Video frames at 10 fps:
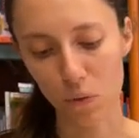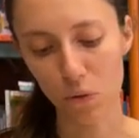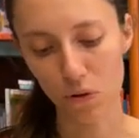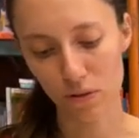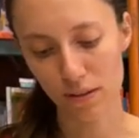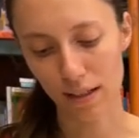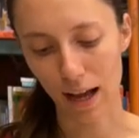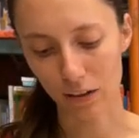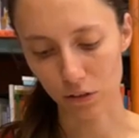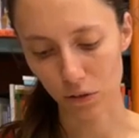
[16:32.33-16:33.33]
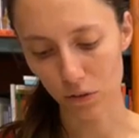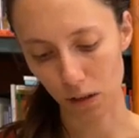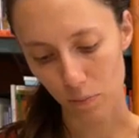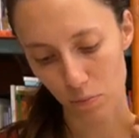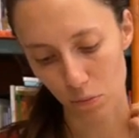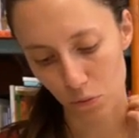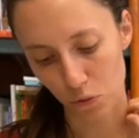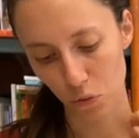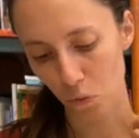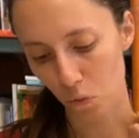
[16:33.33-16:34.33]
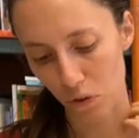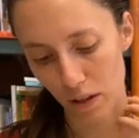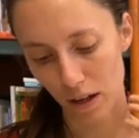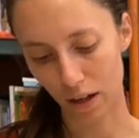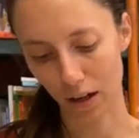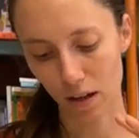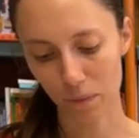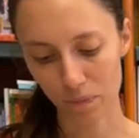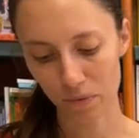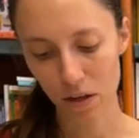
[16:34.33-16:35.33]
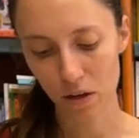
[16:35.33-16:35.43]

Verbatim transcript: uno stato, appunto, un ehm,